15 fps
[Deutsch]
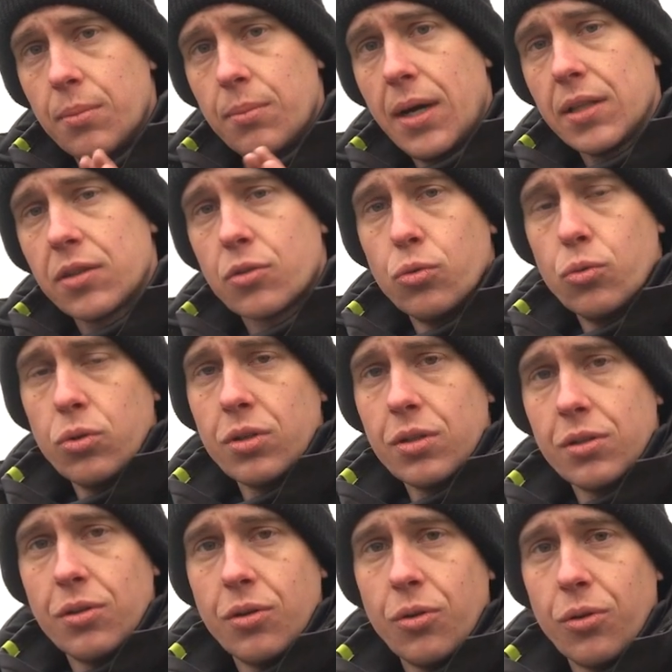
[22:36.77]
Macht's gut
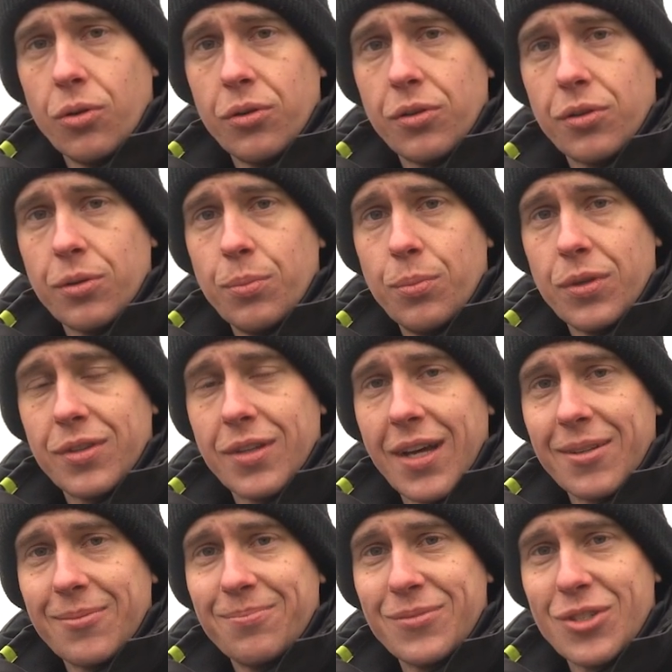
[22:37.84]
und bis bis
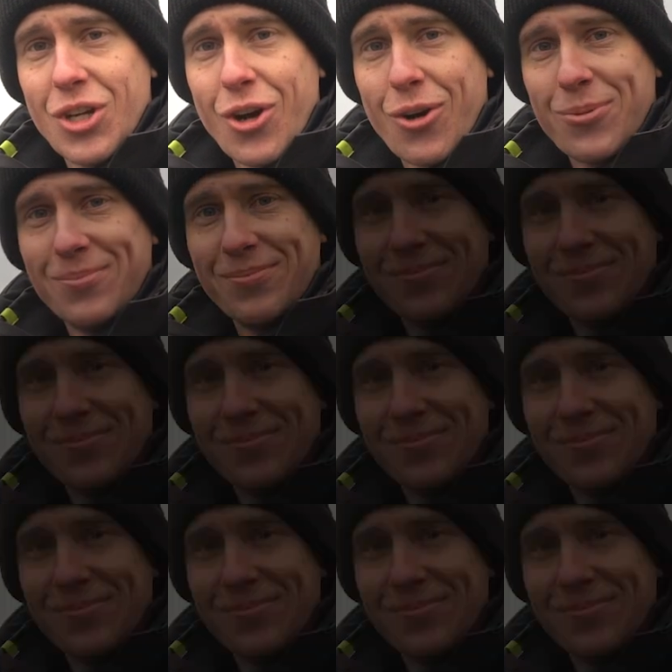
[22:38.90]
dann. Ciao.